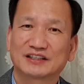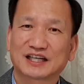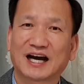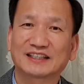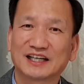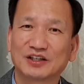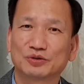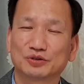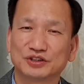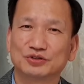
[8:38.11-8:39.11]

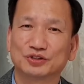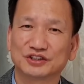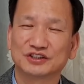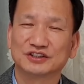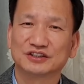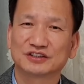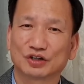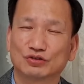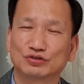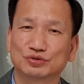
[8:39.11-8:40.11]
자살로 이루어지는
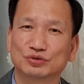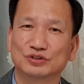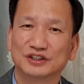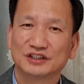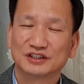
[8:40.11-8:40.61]
경우도